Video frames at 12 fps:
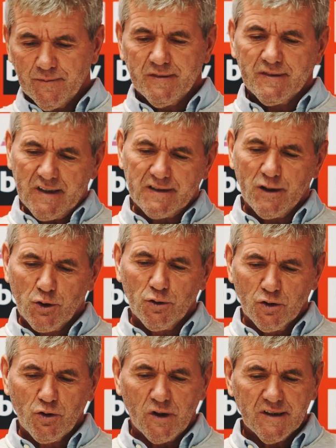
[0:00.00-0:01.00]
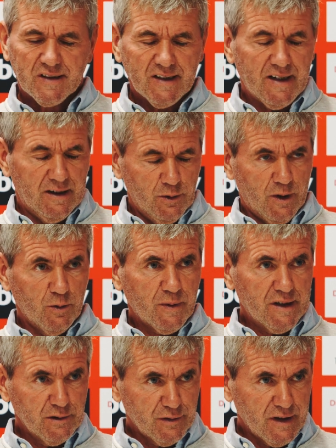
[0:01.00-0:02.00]
das ist schon eine tolle Zahl, überhaupt
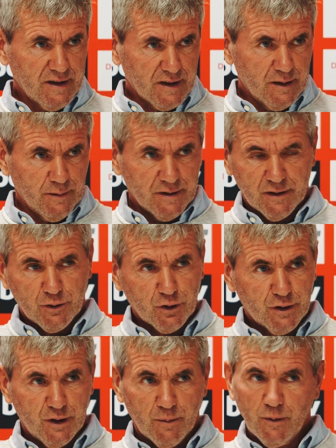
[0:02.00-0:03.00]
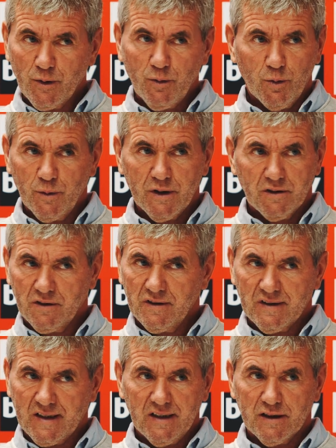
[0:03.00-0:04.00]
keine Frage, aber die interessiert mich im Moment
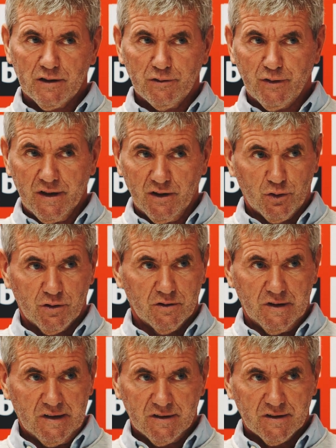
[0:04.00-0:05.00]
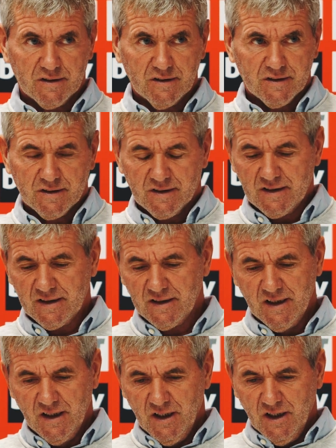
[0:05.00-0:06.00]
äh, relativ wenig. Ja, das ist, äh,
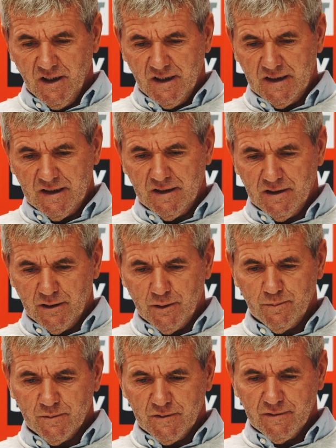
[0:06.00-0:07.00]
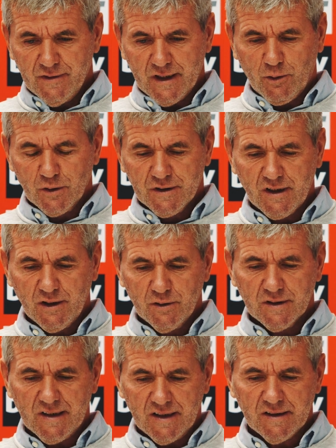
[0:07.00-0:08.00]
äh, wir
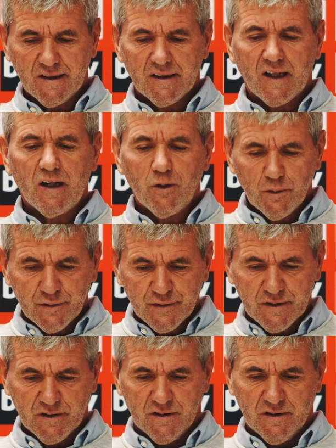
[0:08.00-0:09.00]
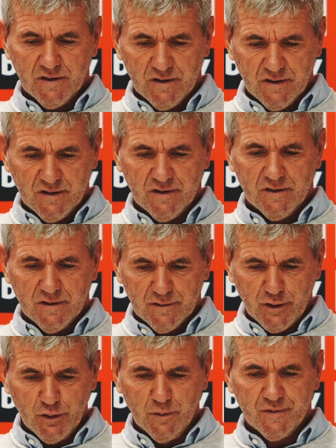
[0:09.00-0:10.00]
konzentrieren uns alle darauf, äh, äh, ein
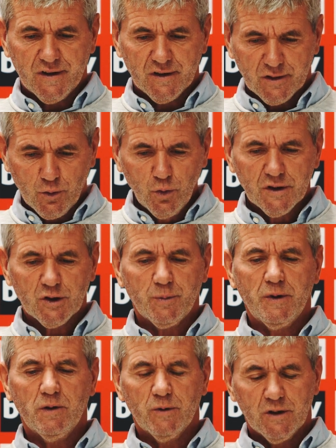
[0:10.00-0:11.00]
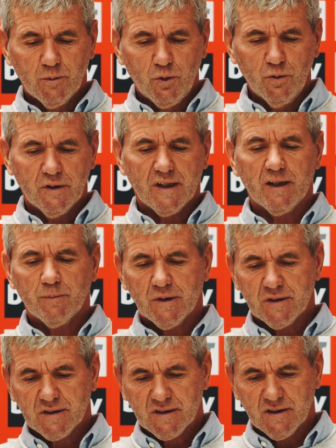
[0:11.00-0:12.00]
vernünftiges, gutes Spiel mit einem guten
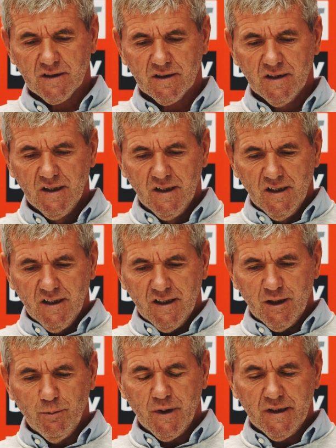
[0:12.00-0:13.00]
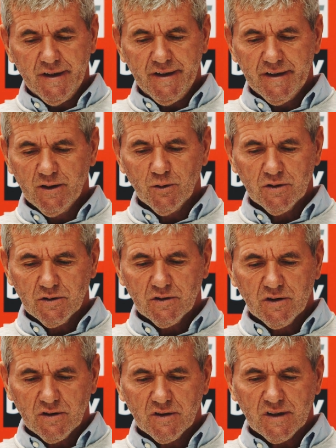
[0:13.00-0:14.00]
Ergebnis äh, in Berlin
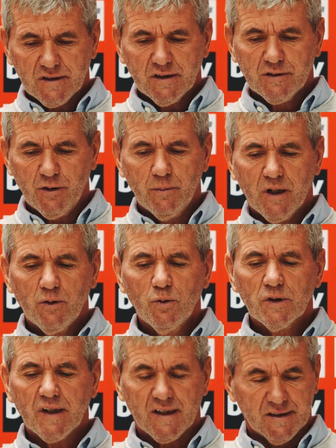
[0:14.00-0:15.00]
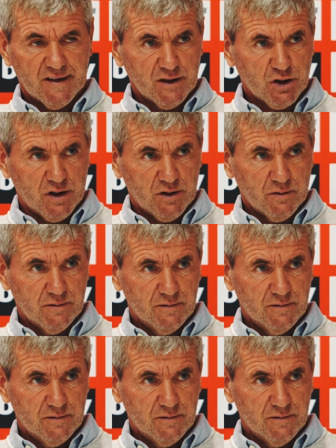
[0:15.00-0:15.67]
und das ist für mich nur eine Randerscheinung.